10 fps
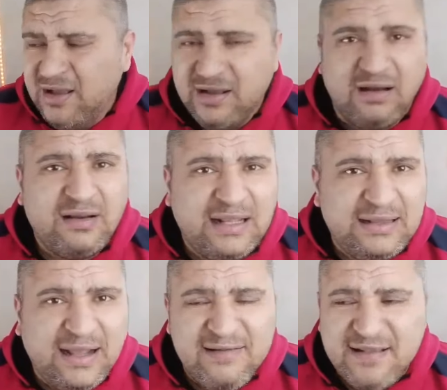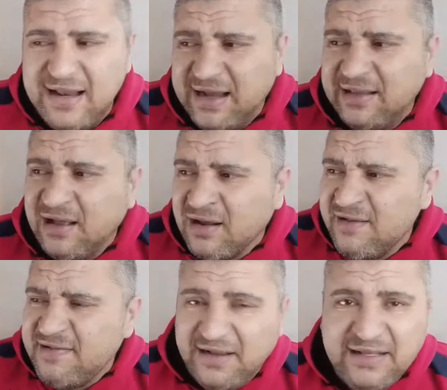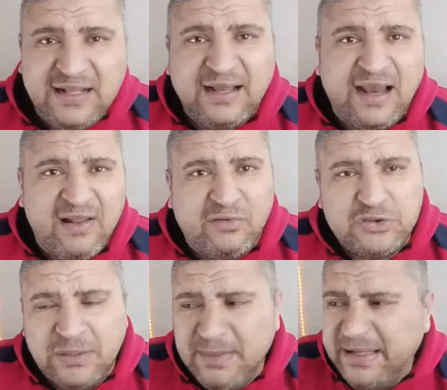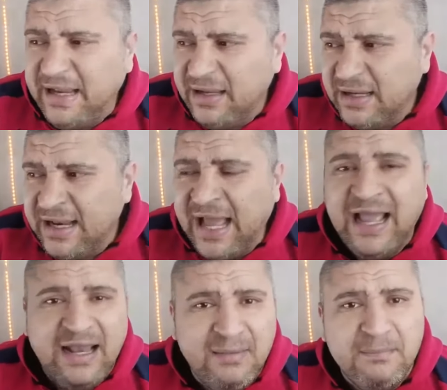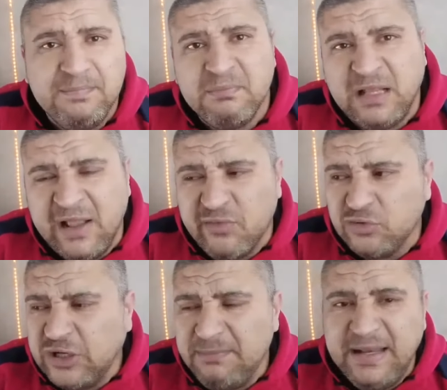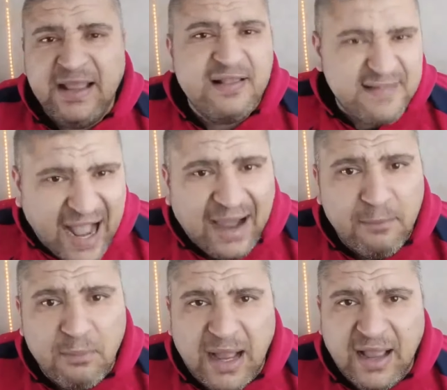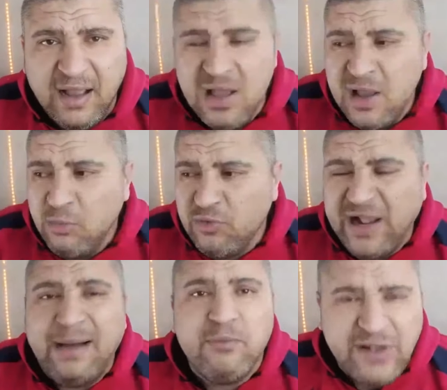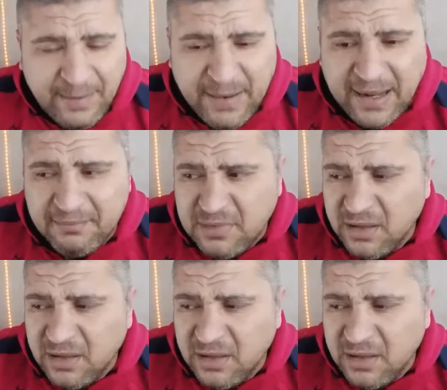كار كان دخل زينا كده راجل صعيدي دخل على السوشيال ميديا العالم بتاع السوشيال ميديا سحبوا معاه وسحبوا سحبه جامده